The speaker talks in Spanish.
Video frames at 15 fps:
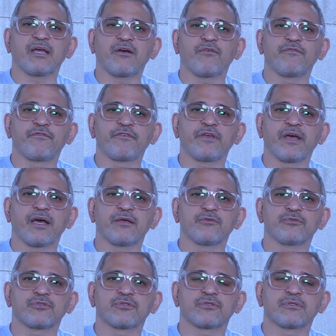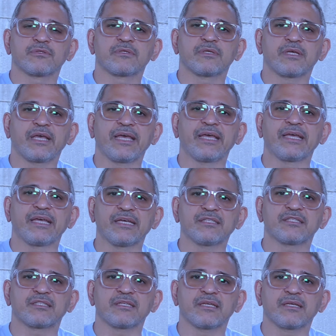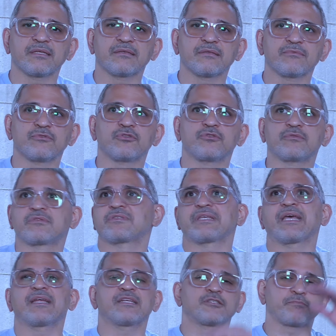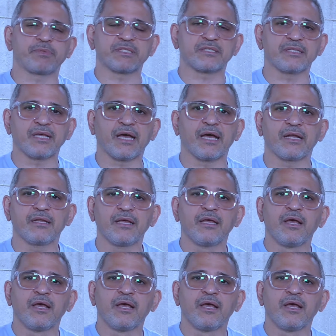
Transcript: confiados en ese ser especial,